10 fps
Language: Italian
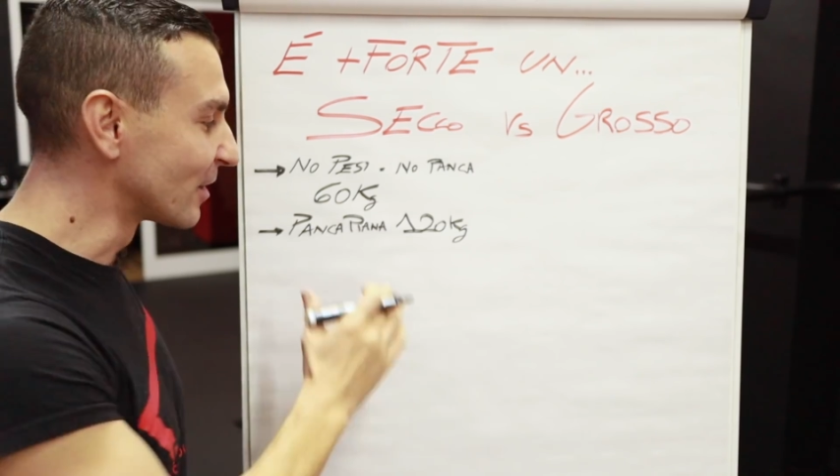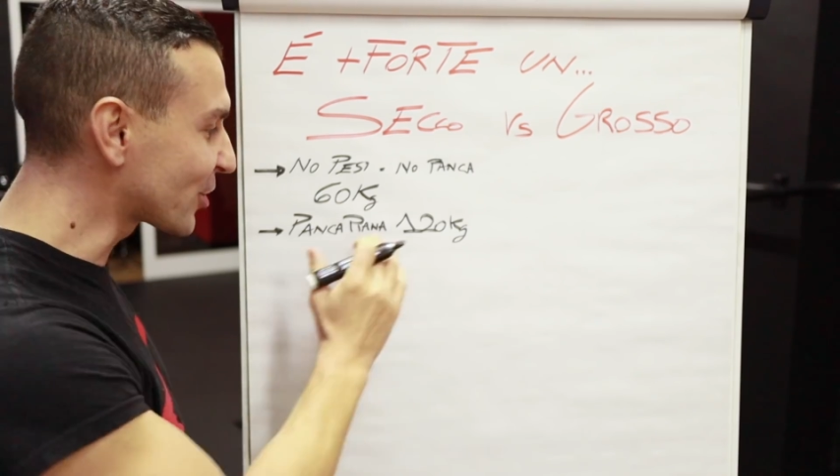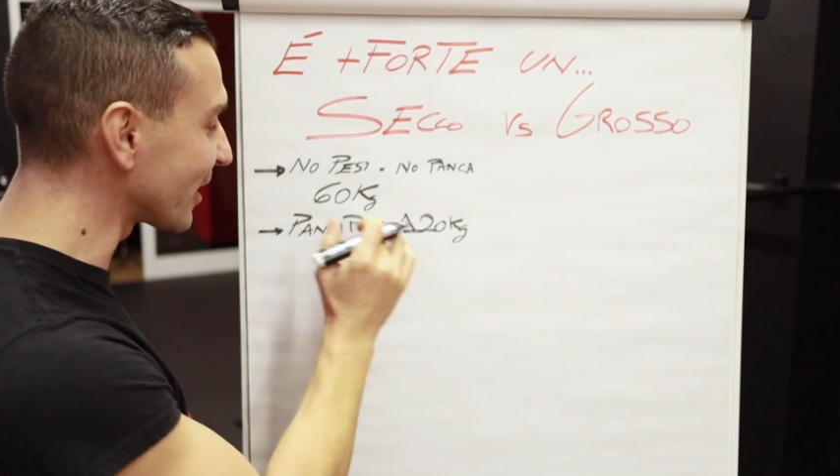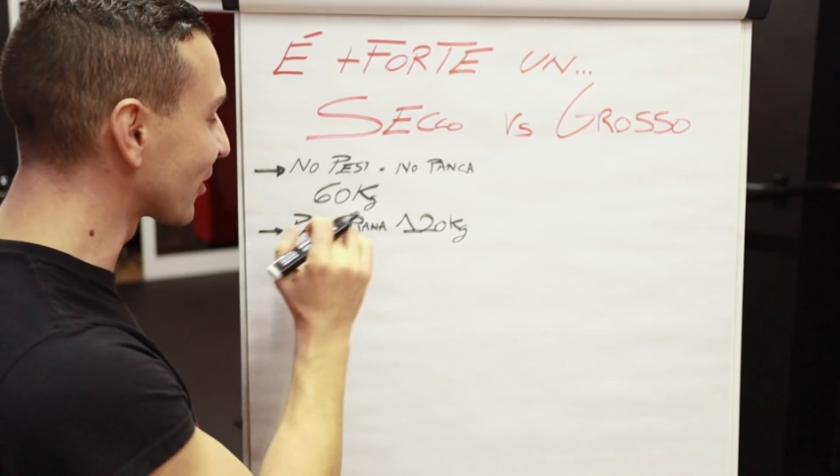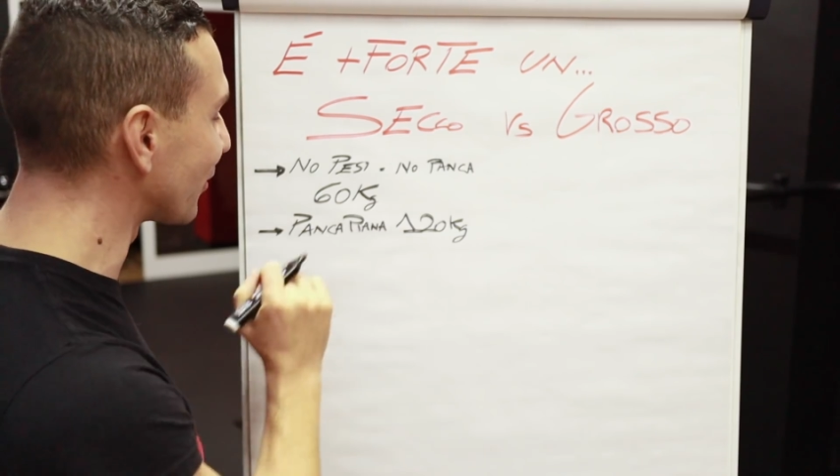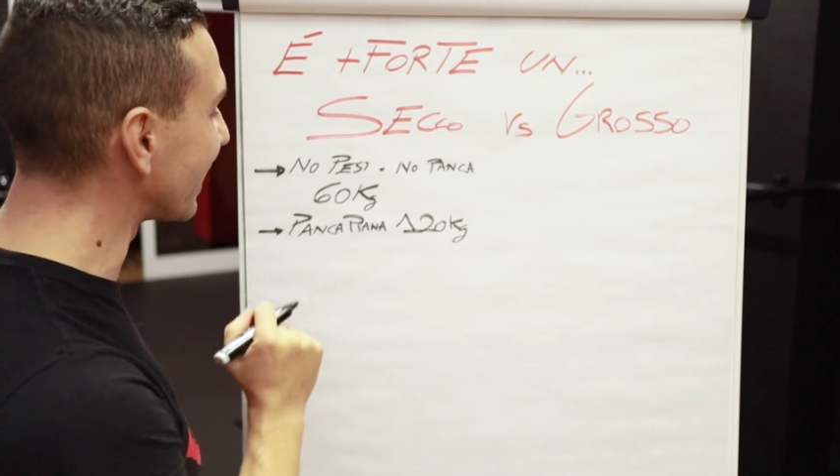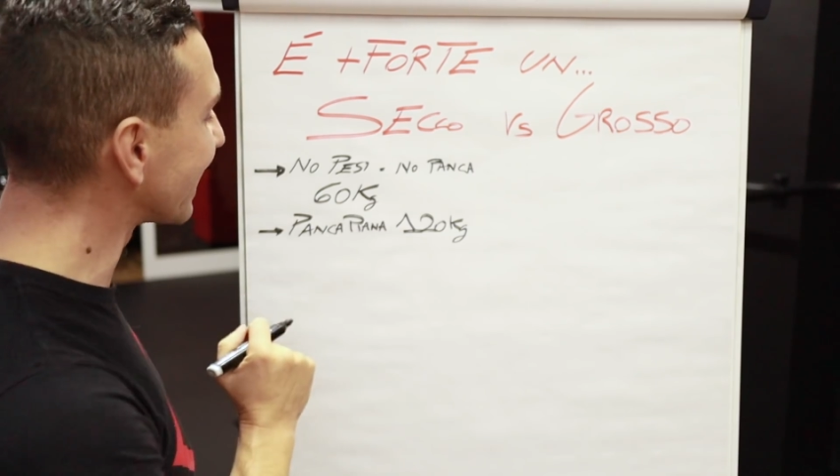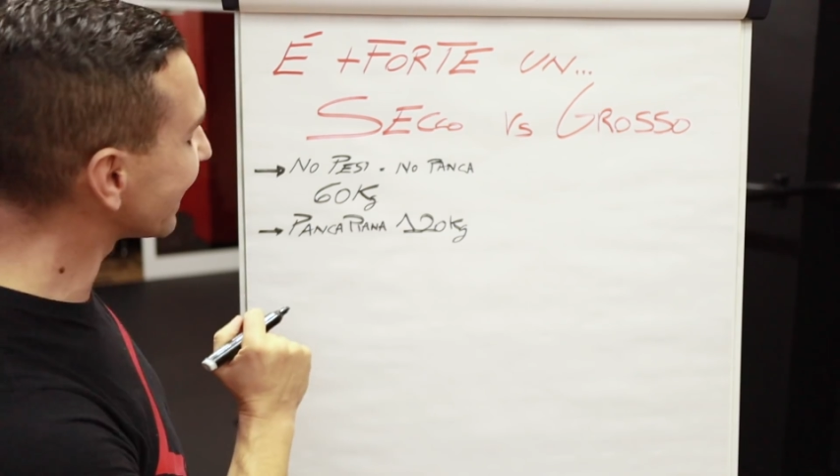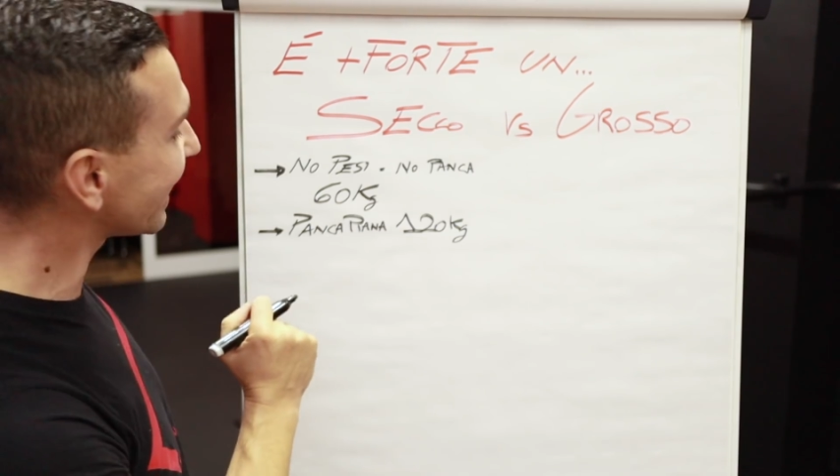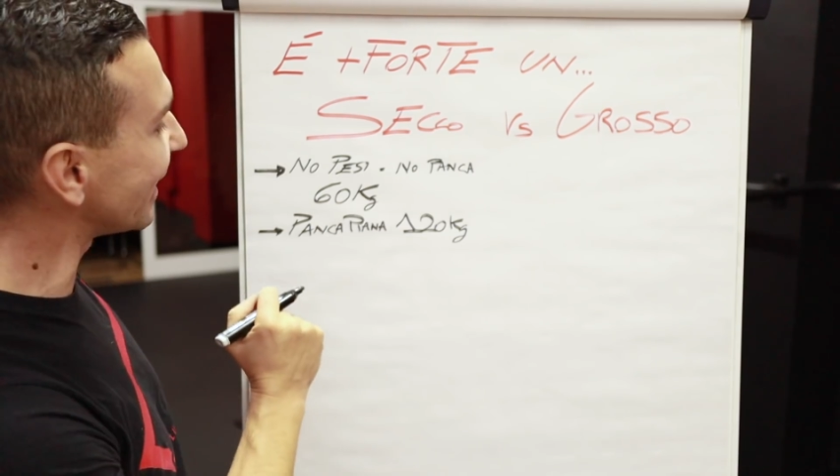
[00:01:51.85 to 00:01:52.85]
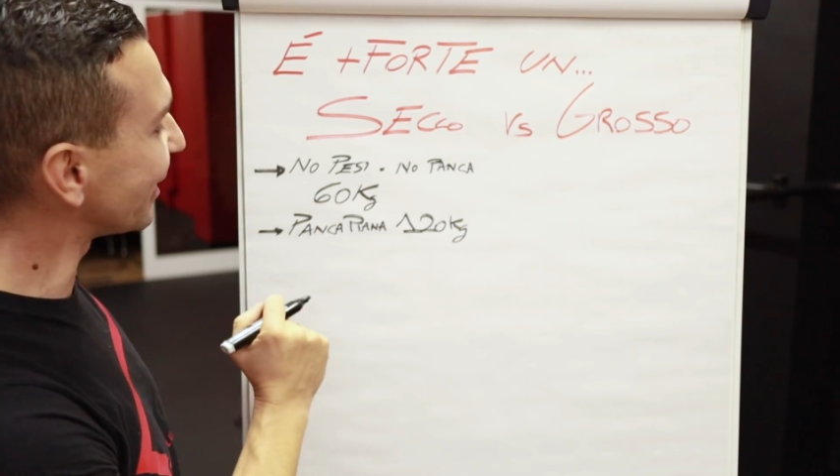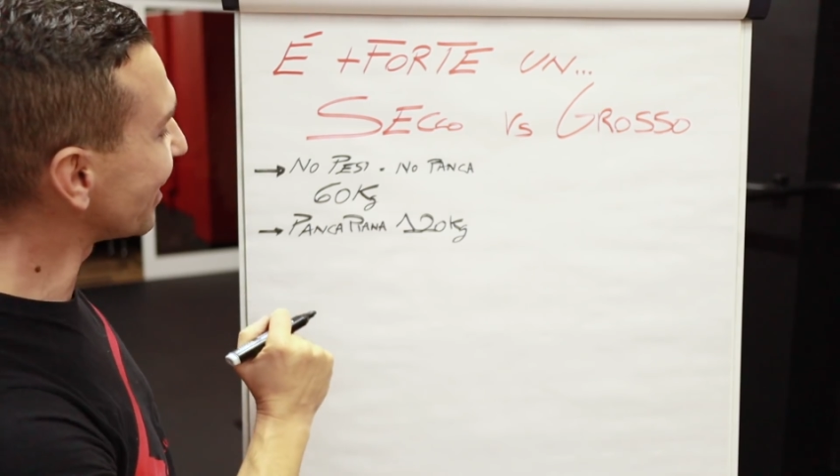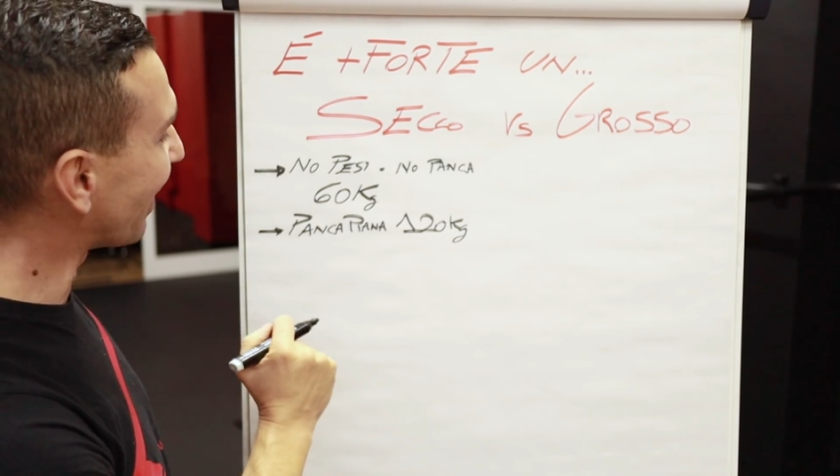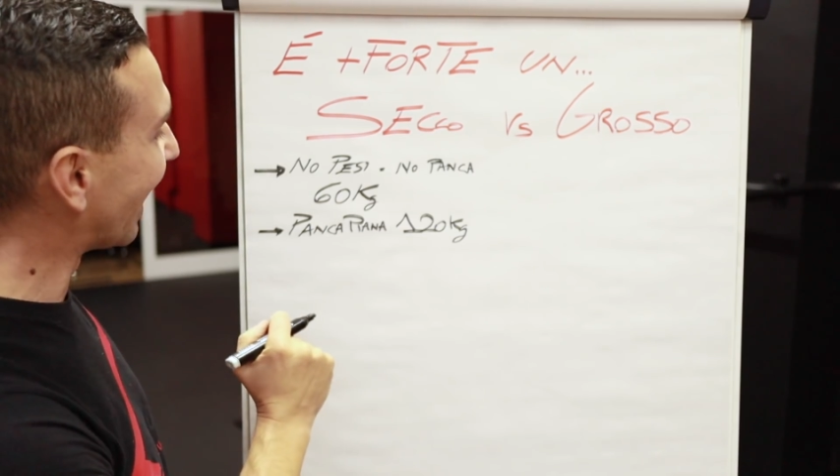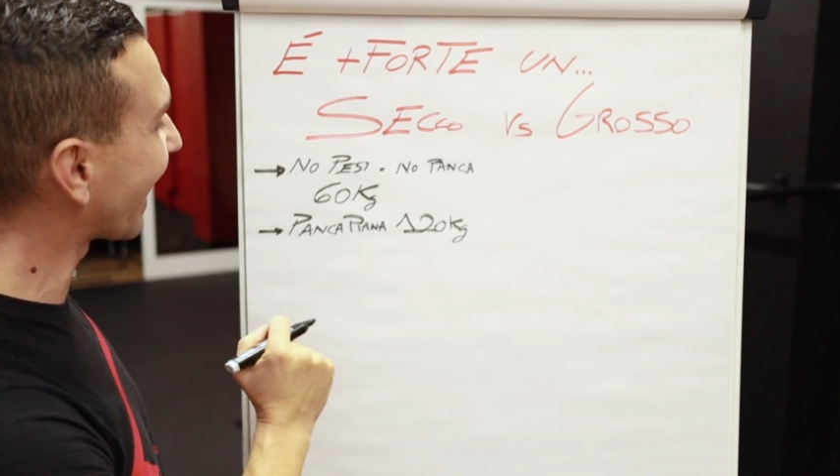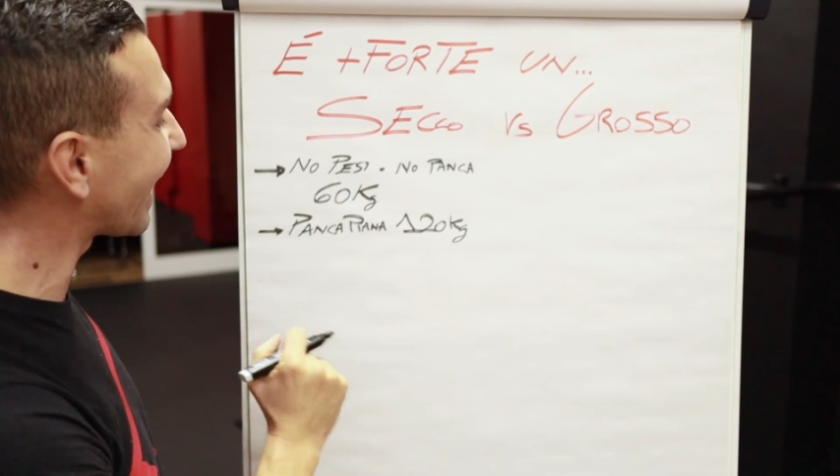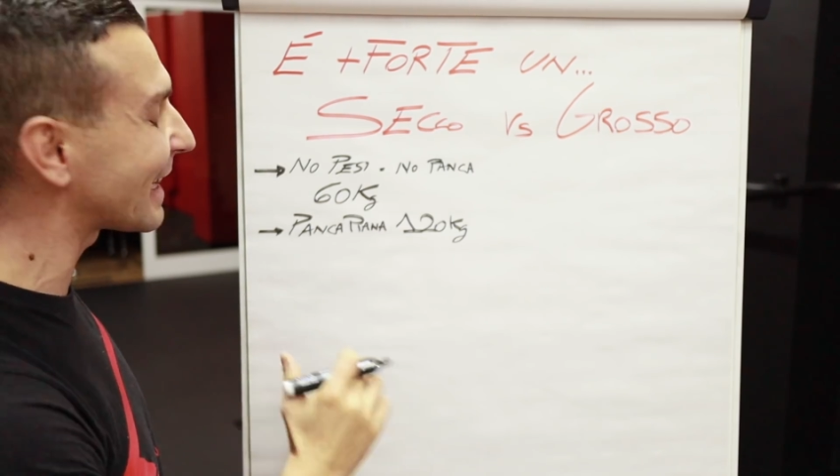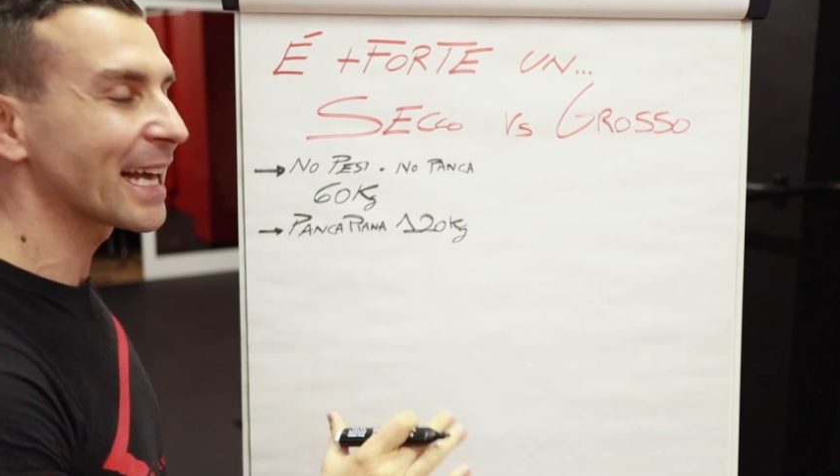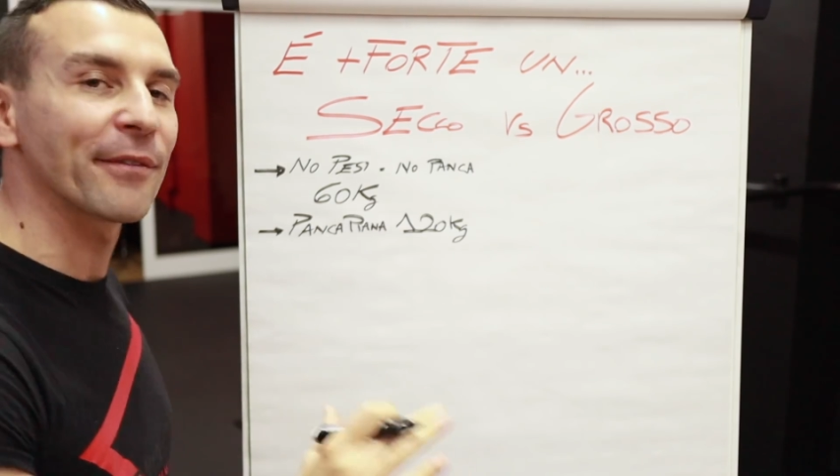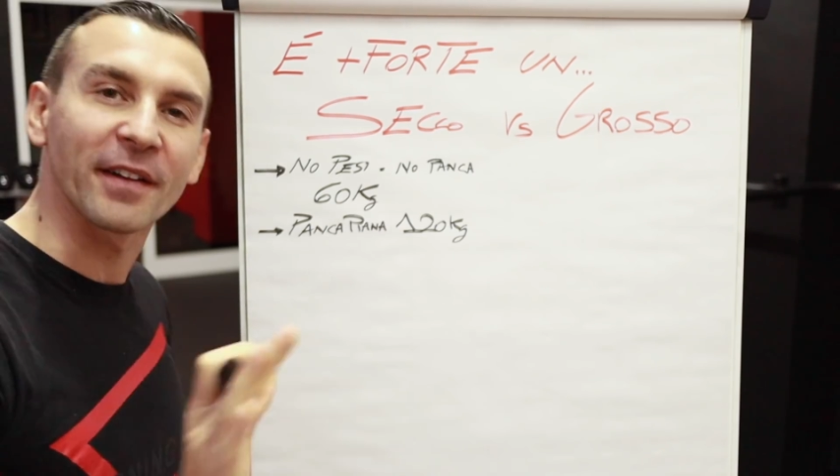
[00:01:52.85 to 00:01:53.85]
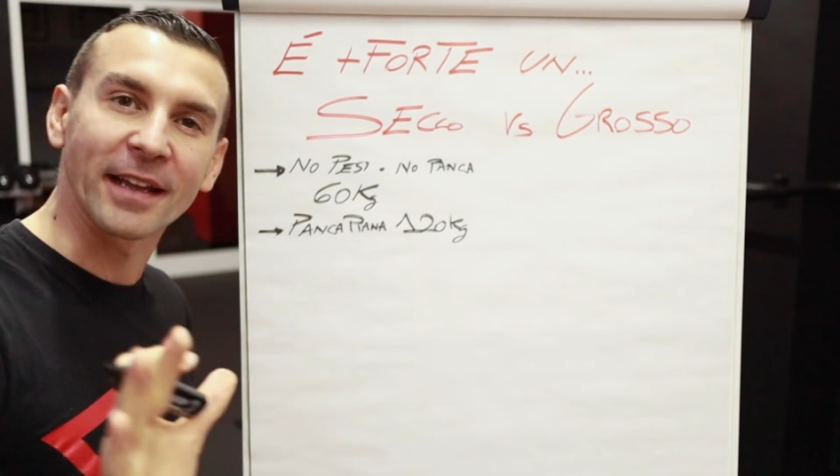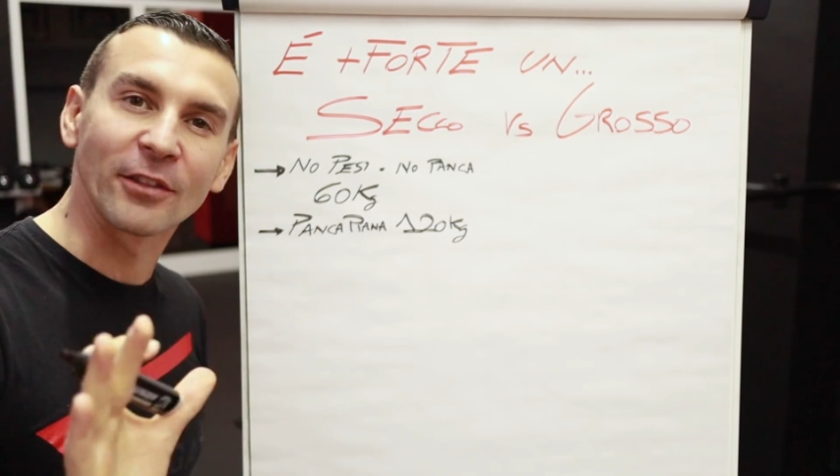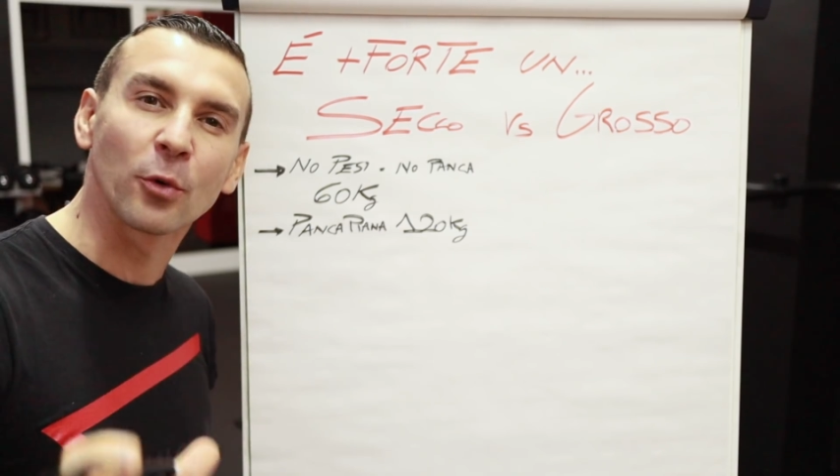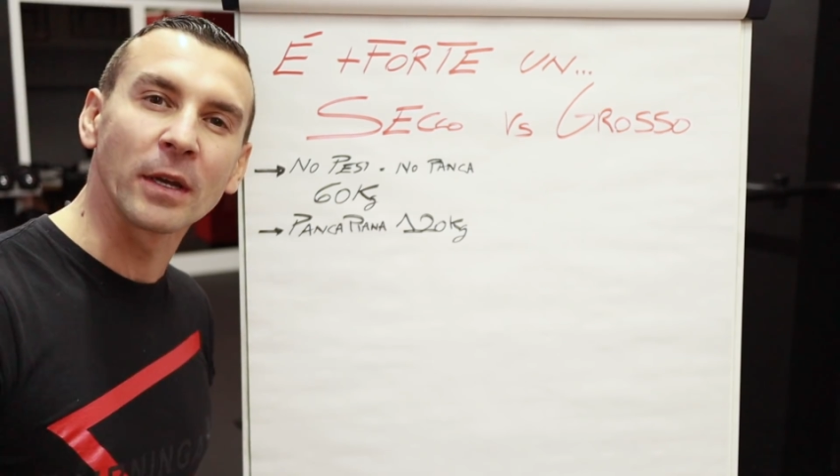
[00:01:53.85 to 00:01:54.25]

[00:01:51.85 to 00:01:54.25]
120 kg di panca da freddo,